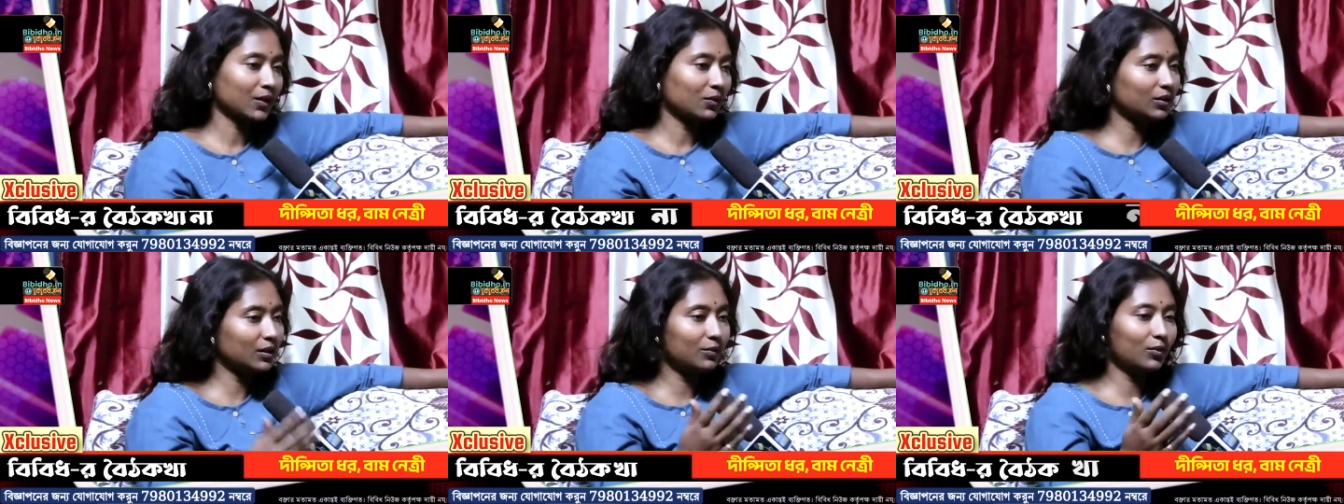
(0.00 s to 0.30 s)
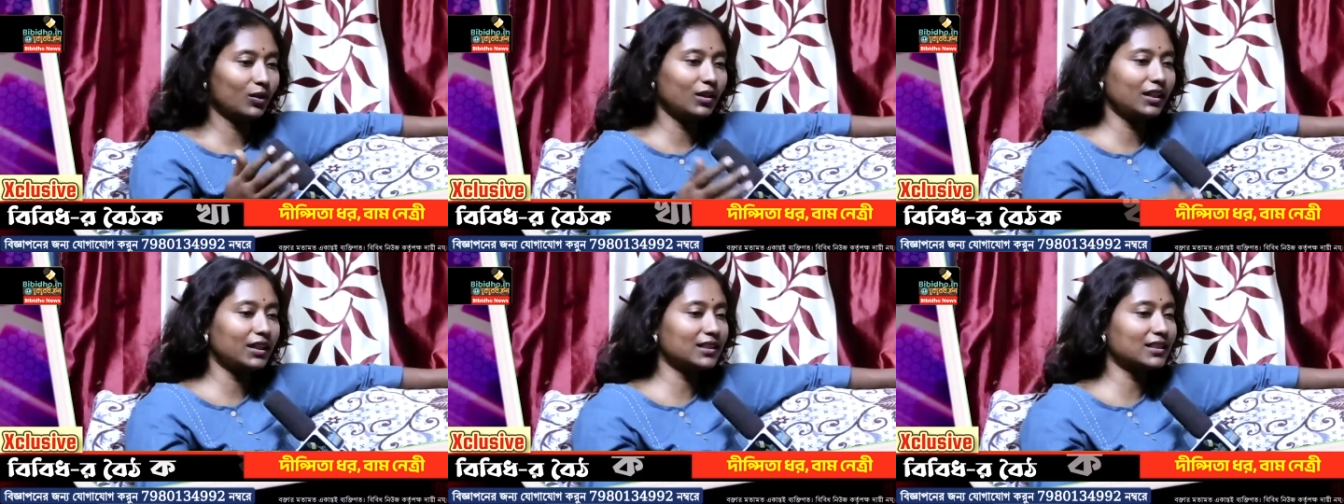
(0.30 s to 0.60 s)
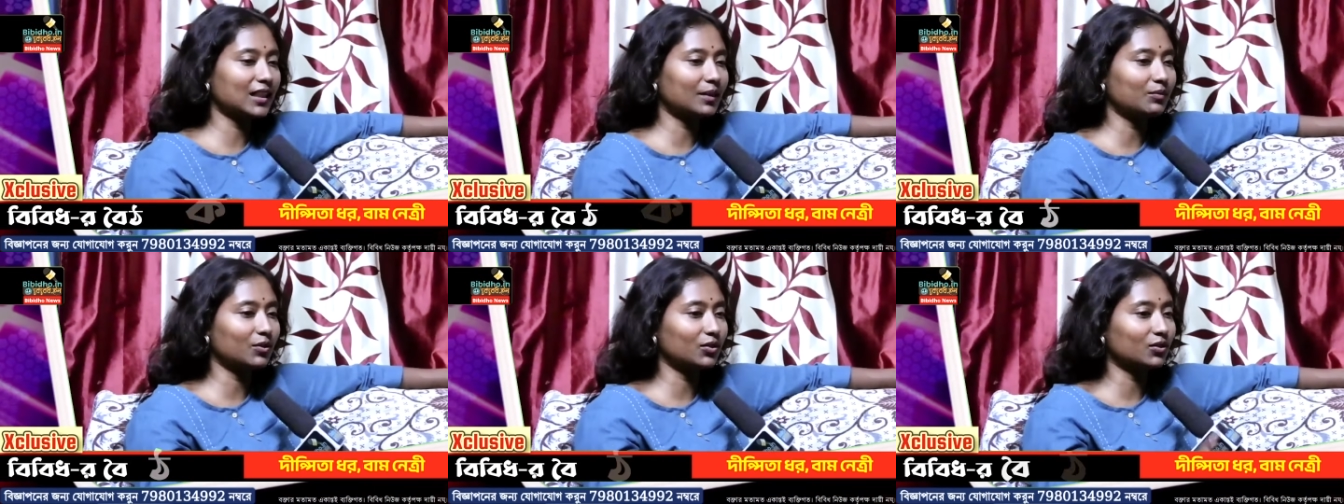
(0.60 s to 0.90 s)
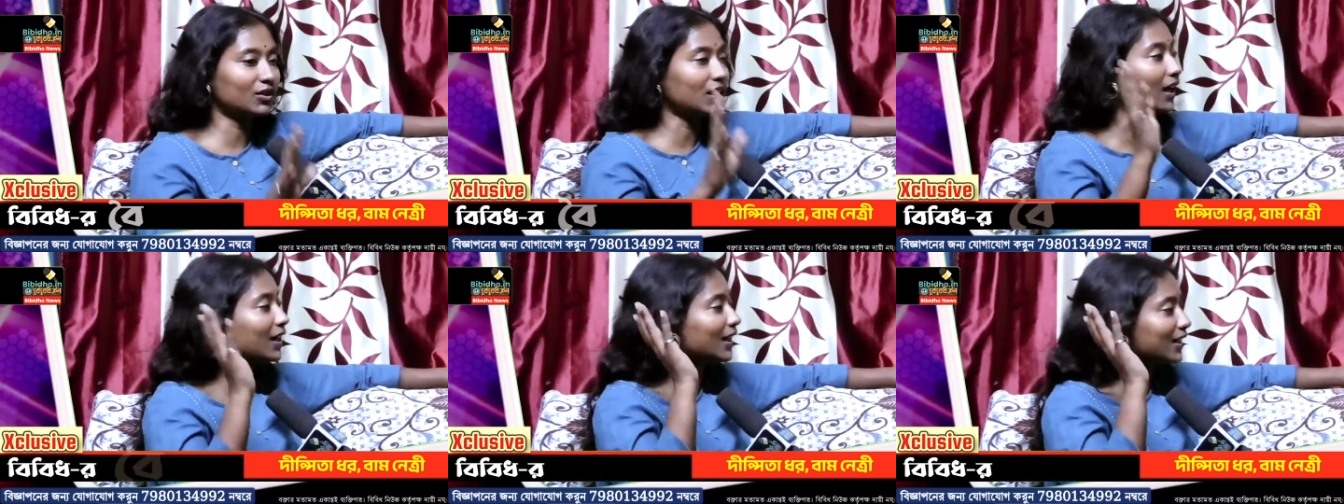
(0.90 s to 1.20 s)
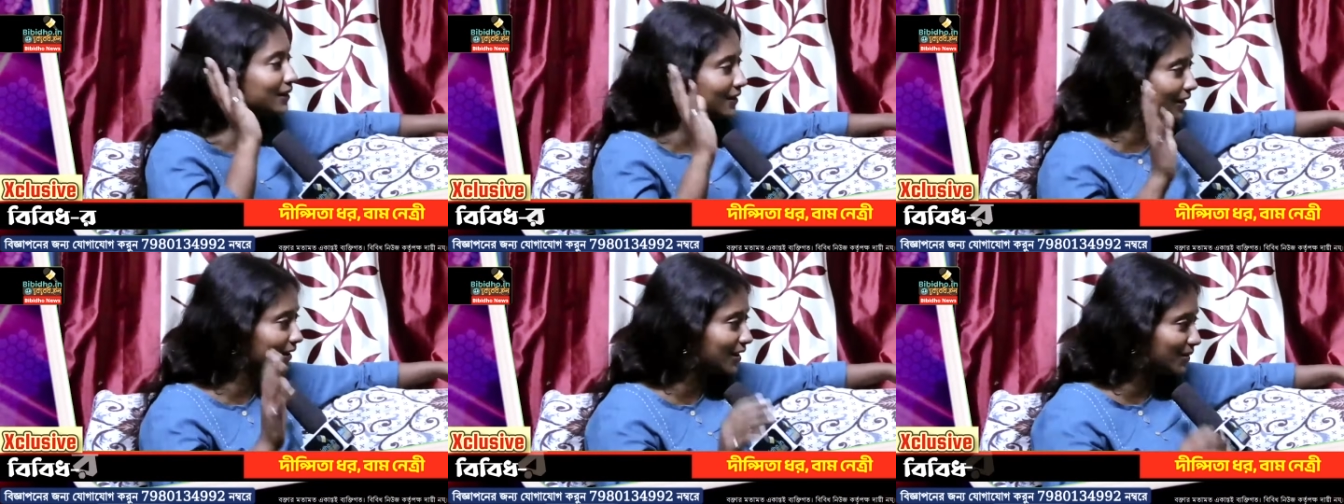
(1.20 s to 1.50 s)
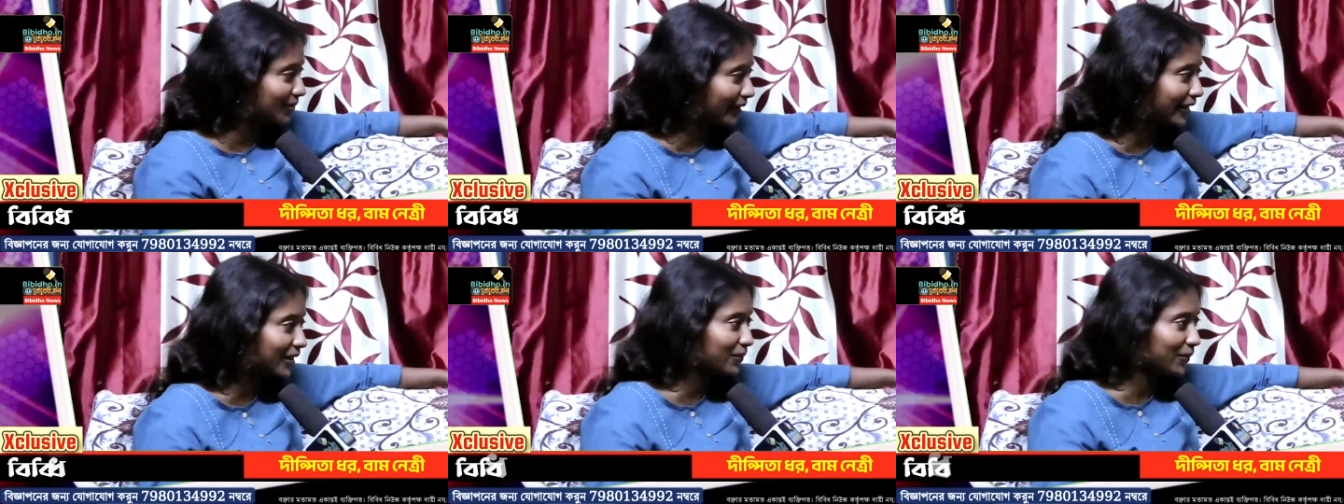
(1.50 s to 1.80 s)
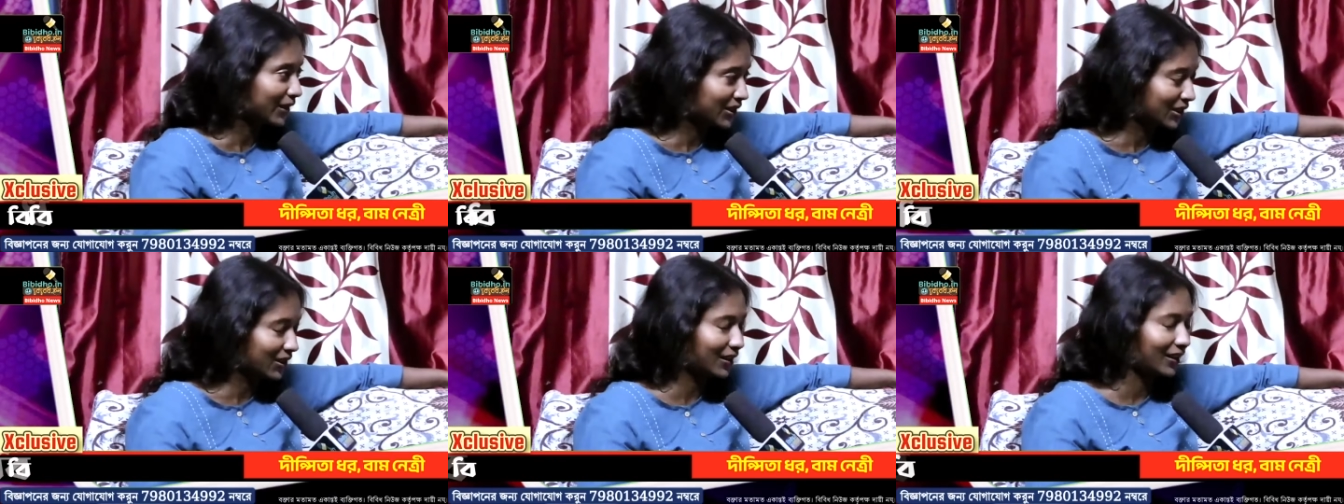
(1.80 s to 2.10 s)
উনি বললেন যে আমি হয়তো ডাকাত রানির বাড়ির
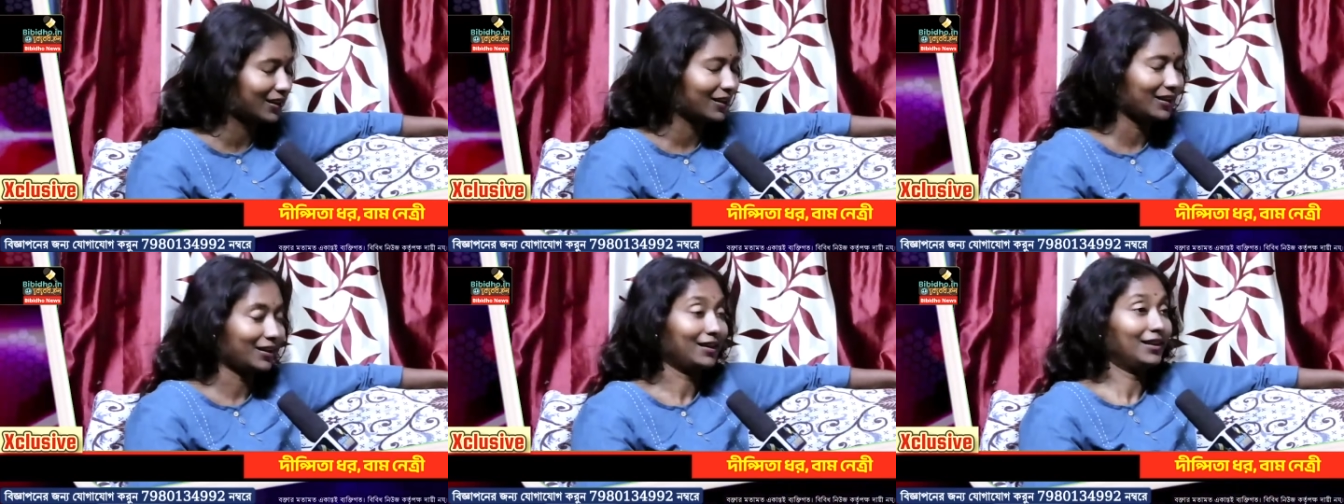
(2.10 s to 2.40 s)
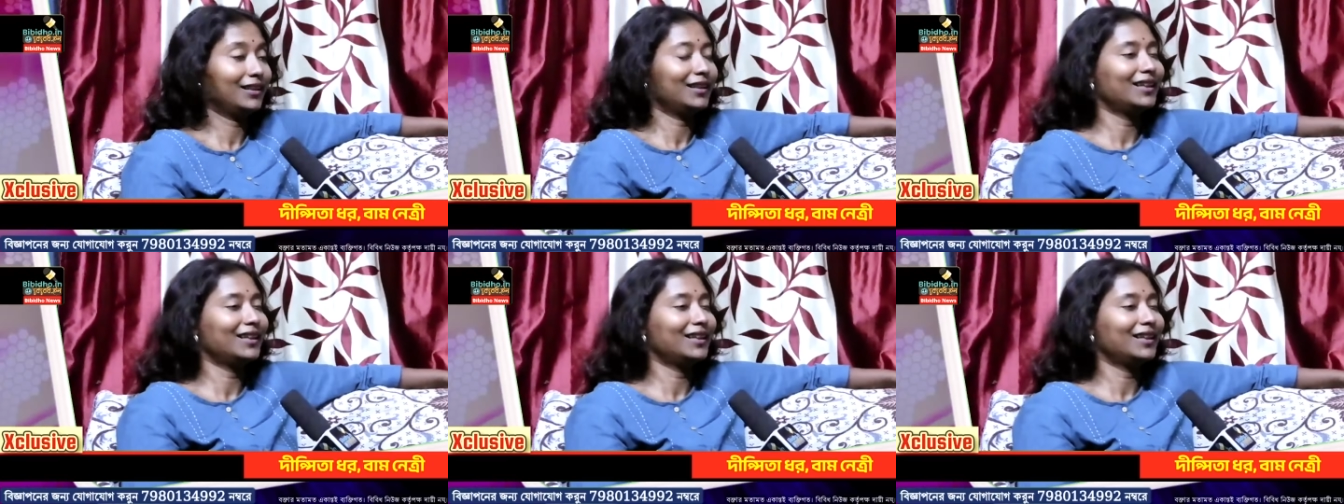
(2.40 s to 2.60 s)
পাশে থাকি